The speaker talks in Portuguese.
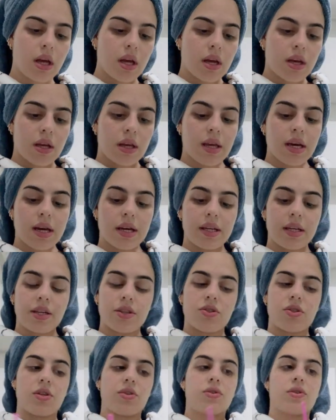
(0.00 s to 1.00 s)
E aí,
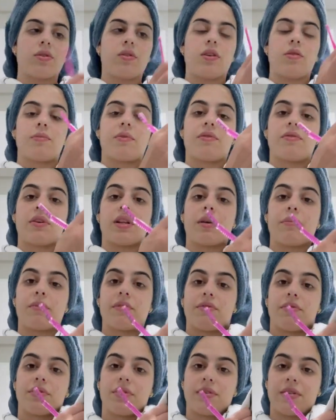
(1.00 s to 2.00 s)
gente, eu tenho para falar para
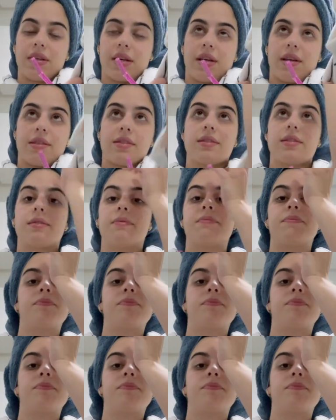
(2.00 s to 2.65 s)
vocês.